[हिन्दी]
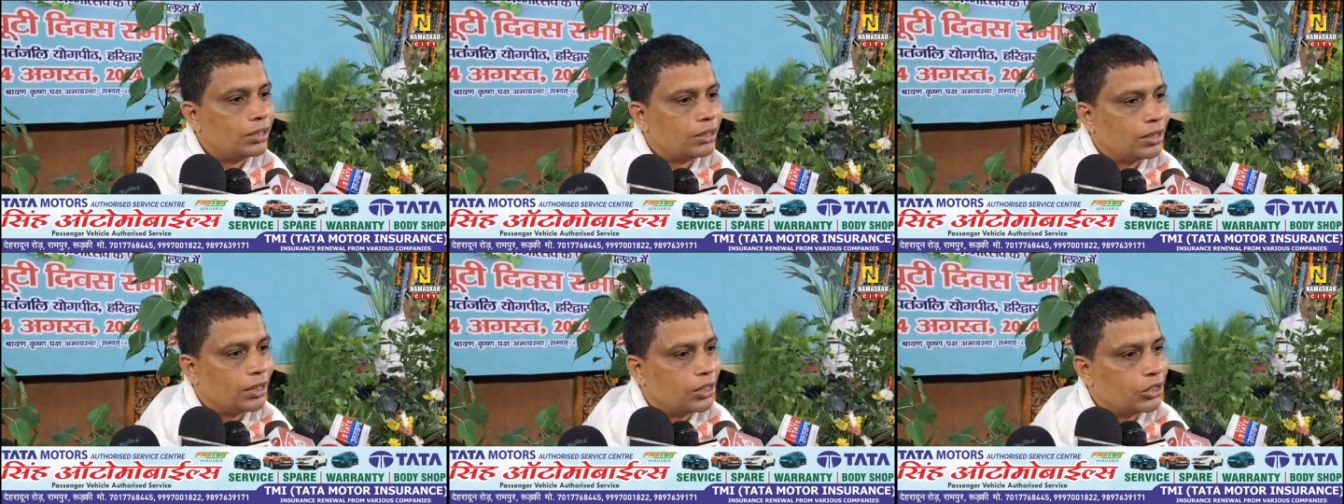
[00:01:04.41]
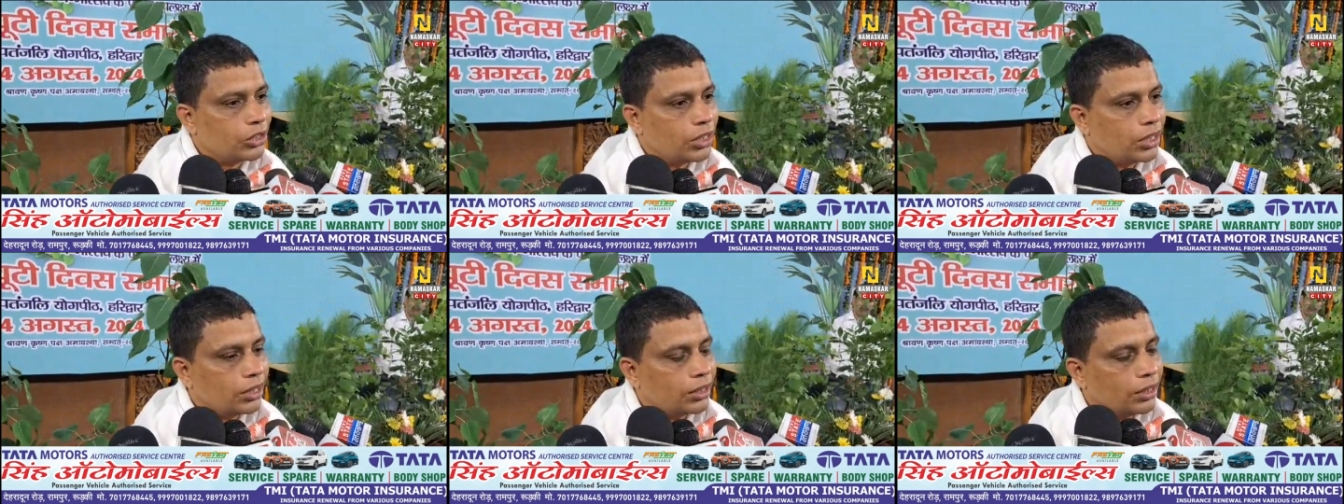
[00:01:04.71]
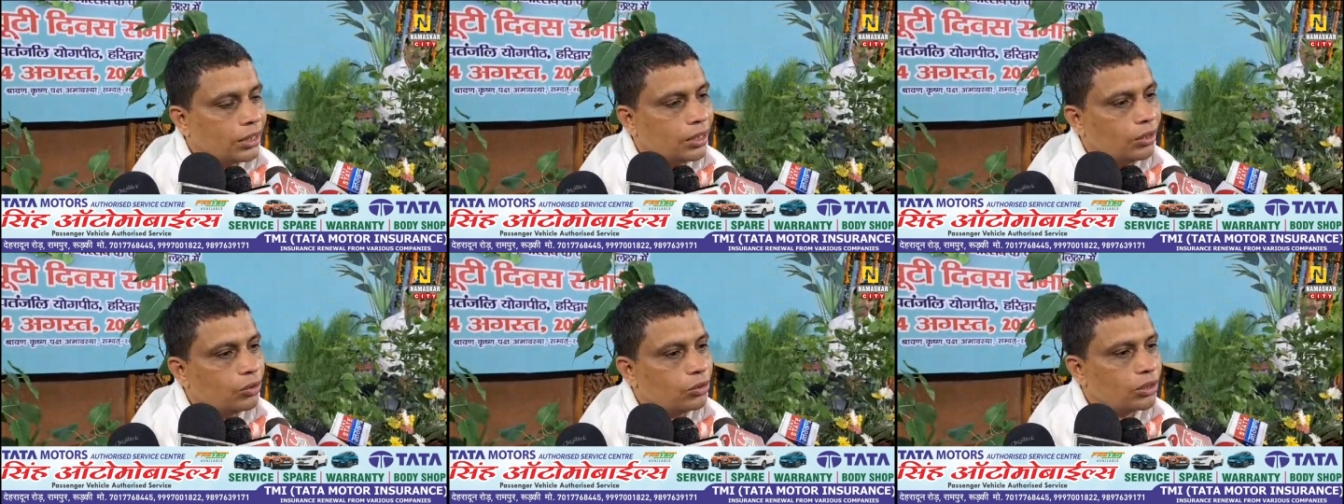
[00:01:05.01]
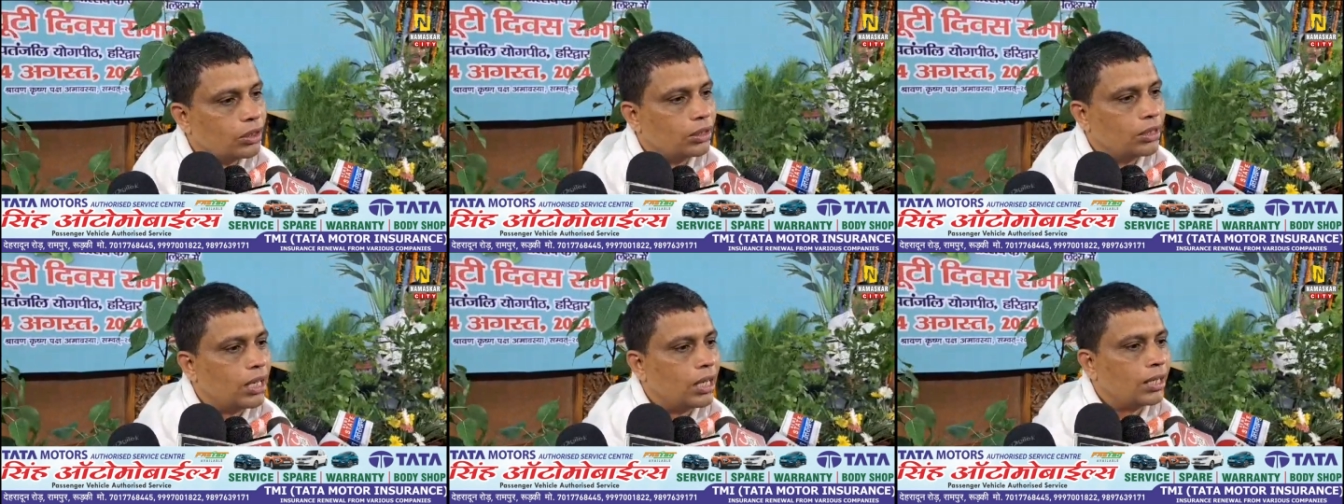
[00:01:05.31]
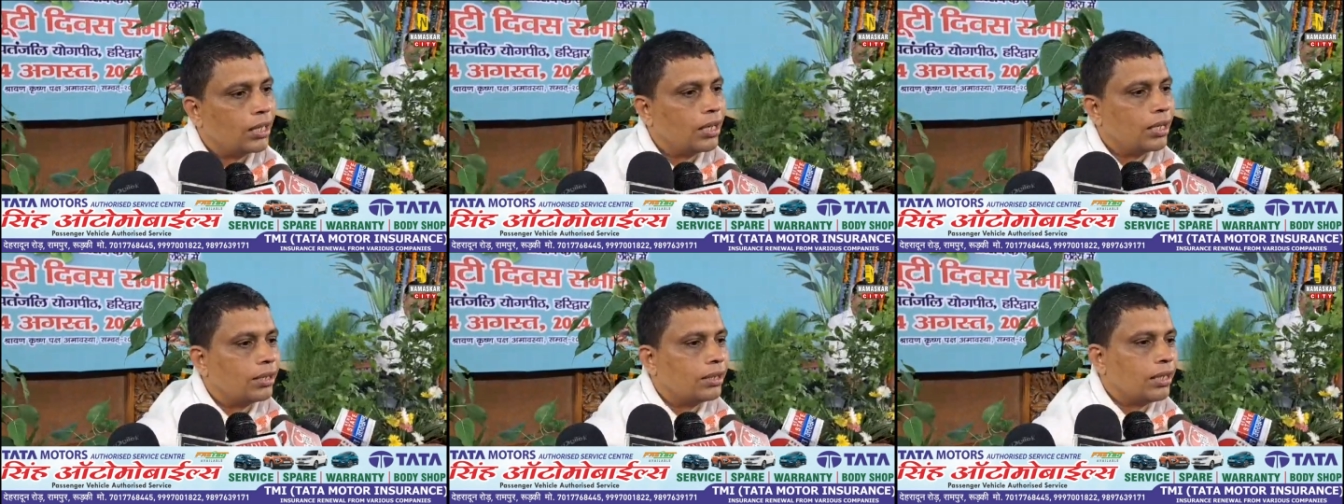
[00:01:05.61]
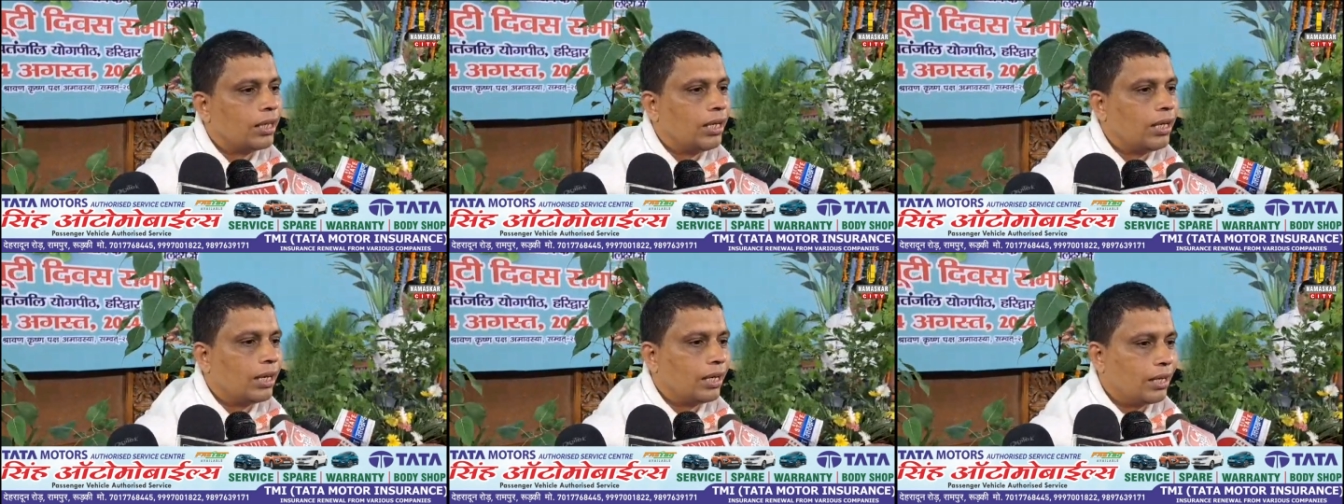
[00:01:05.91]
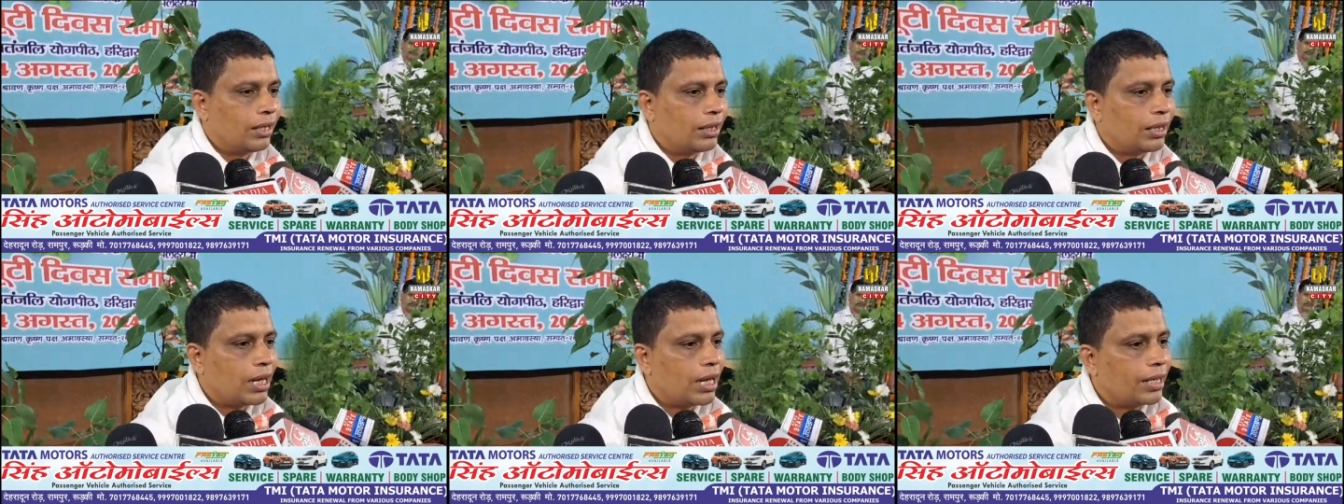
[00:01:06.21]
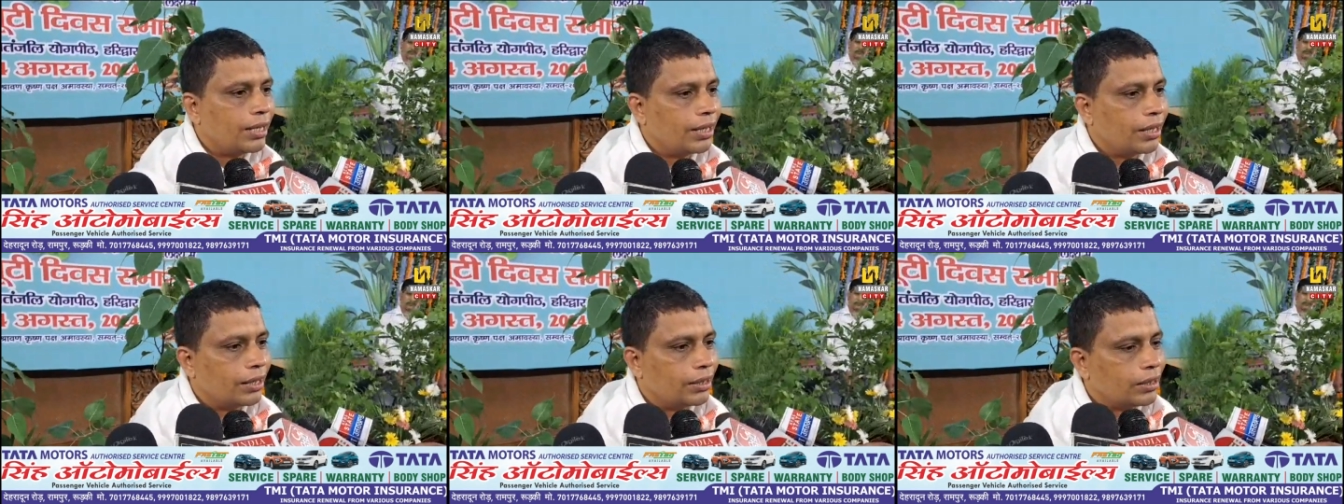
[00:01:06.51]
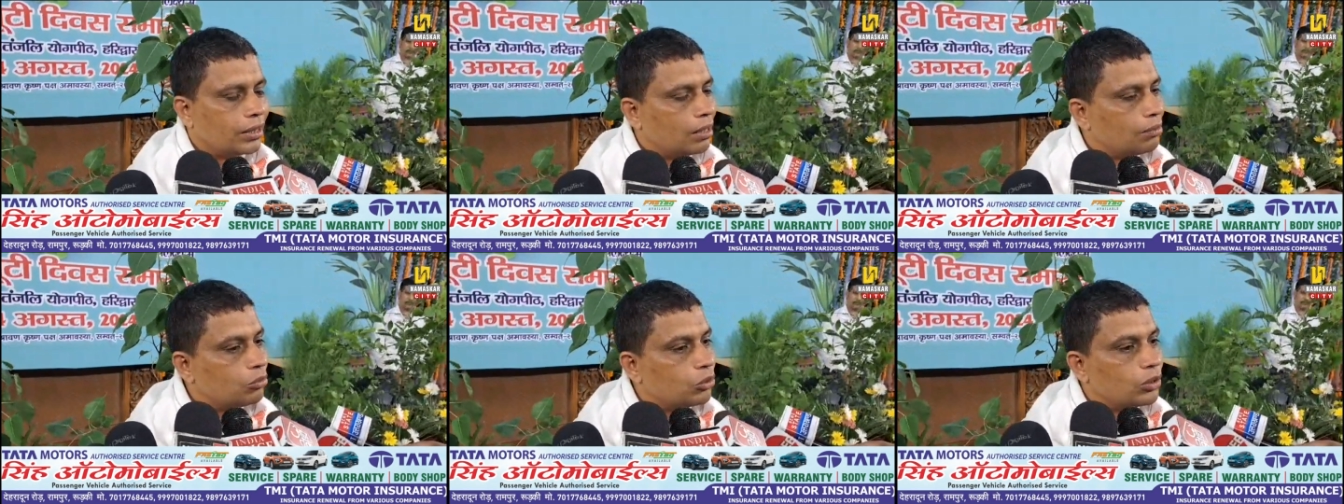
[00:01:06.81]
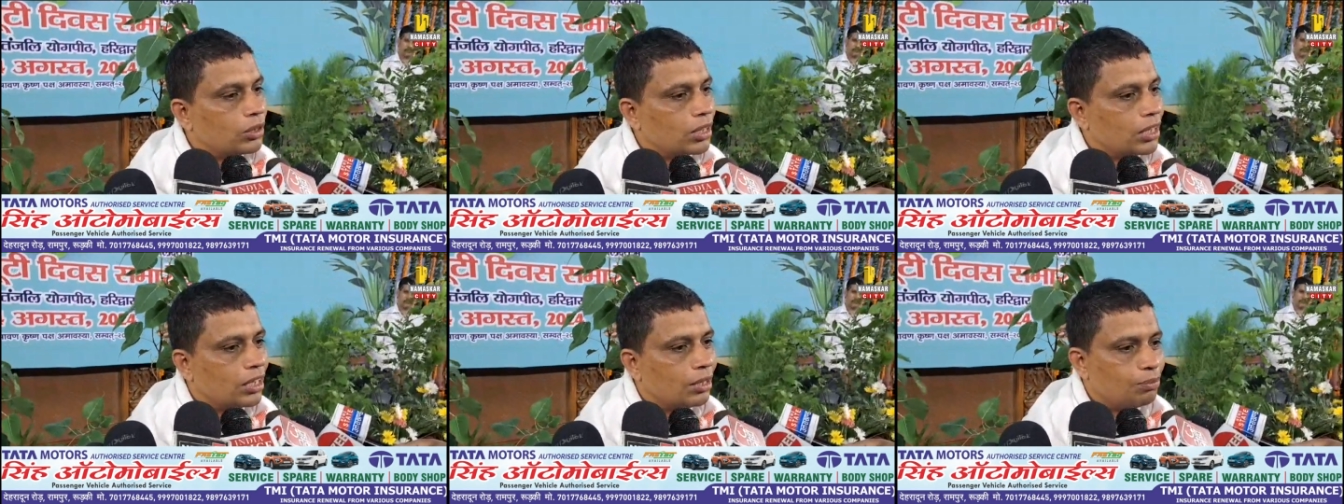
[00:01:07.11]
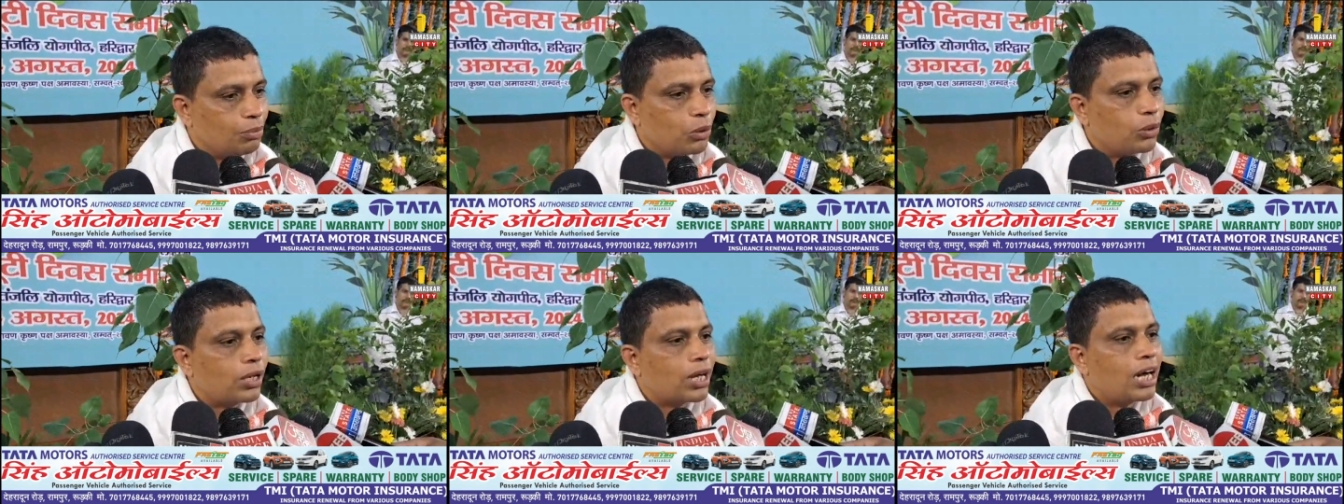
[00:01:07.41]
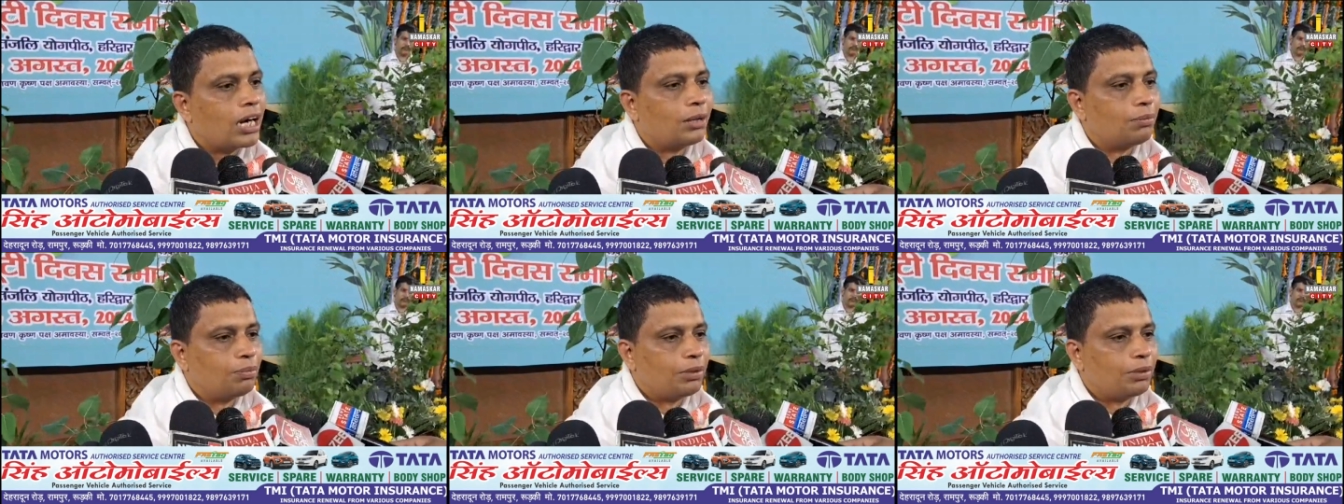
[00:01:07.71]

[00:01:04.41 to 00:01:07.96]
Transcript: रिसर्च करते हैं अनुसंधान करते हैं लेखन कार्य करते हैं हम उनकी रिपोर्ट कार्ड